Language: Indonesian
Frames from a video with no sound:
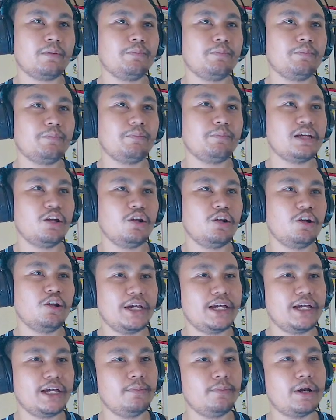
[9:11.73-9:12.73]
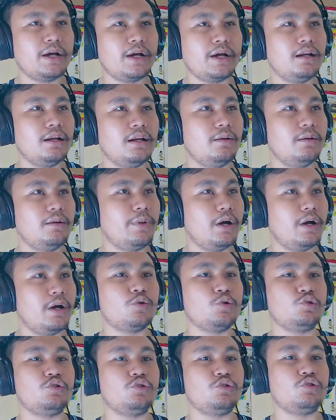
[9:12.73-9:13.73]
persen opo air bakal
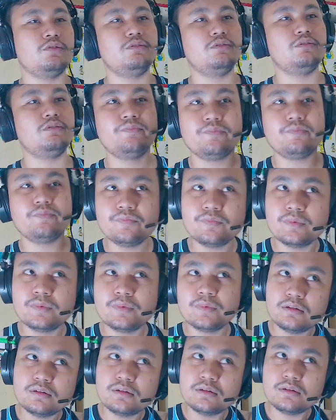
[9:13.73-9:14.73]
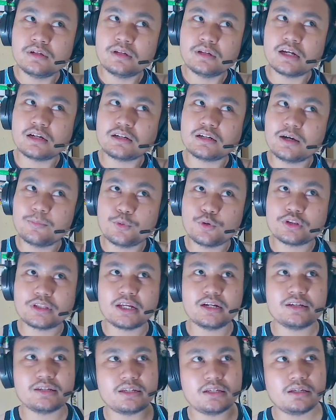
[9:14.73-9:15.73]
bagus yo. Ini ada
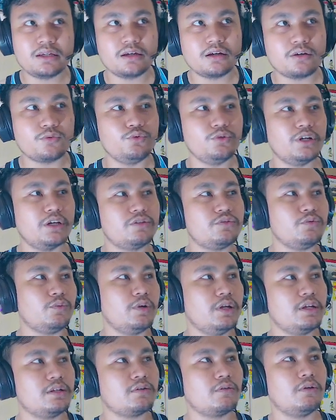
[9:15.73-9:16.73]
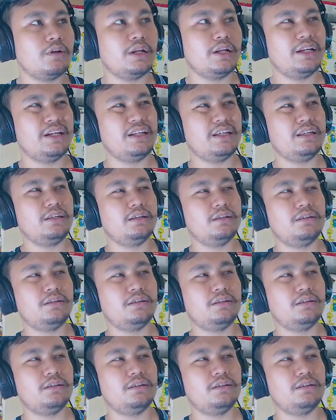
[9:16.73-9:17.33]
potensi keguna juga sekolah ini